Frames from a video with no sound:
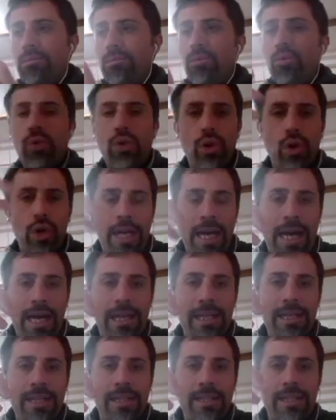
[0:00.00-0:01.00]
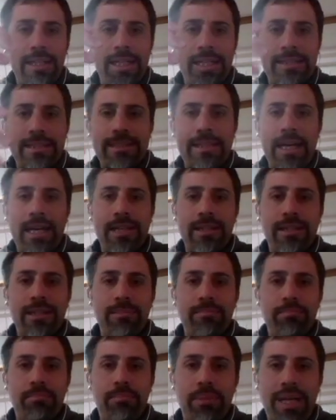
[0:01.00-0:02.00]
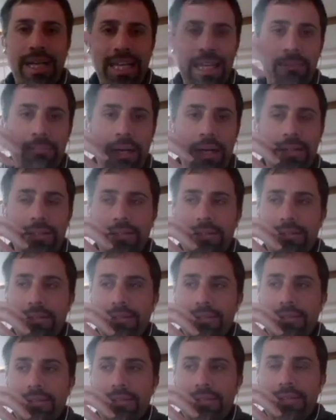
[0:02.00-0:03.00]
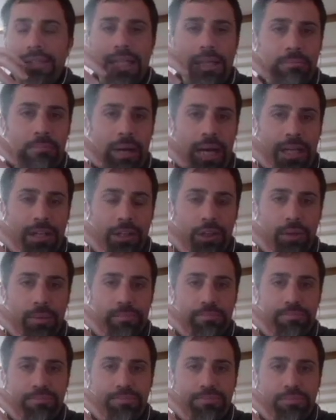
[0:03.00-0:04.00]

un locale che sta prima del bagno